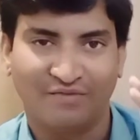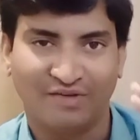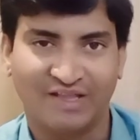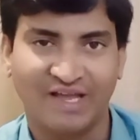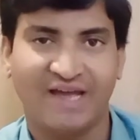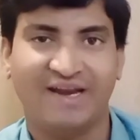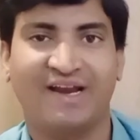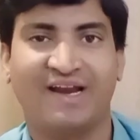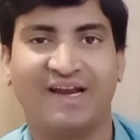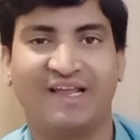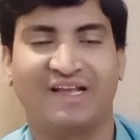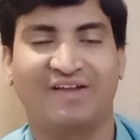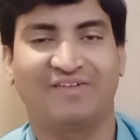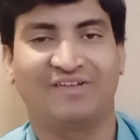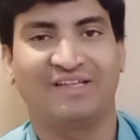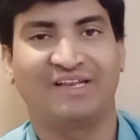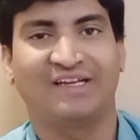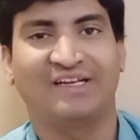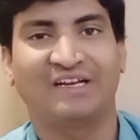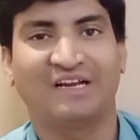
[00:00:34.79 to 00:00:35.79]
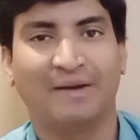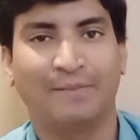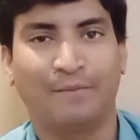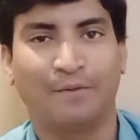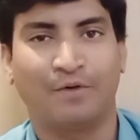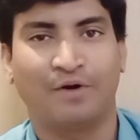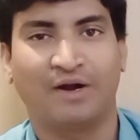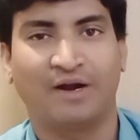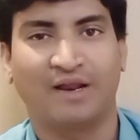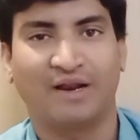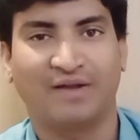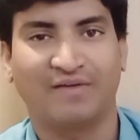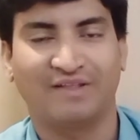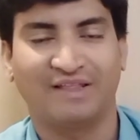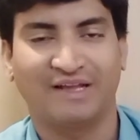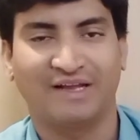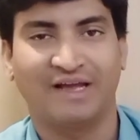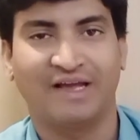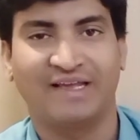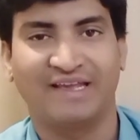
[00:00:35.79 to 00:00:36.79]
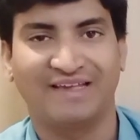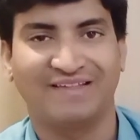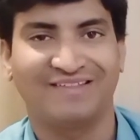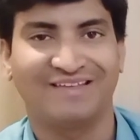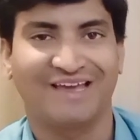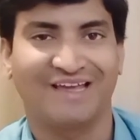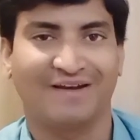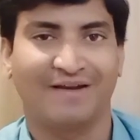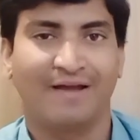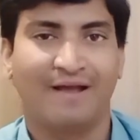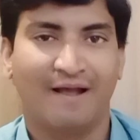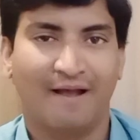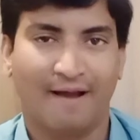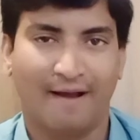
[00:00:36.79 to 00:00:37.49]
విధానాలకి వ్యతిరేకంగా పోరాడాలే విధంగా కేసీఆర్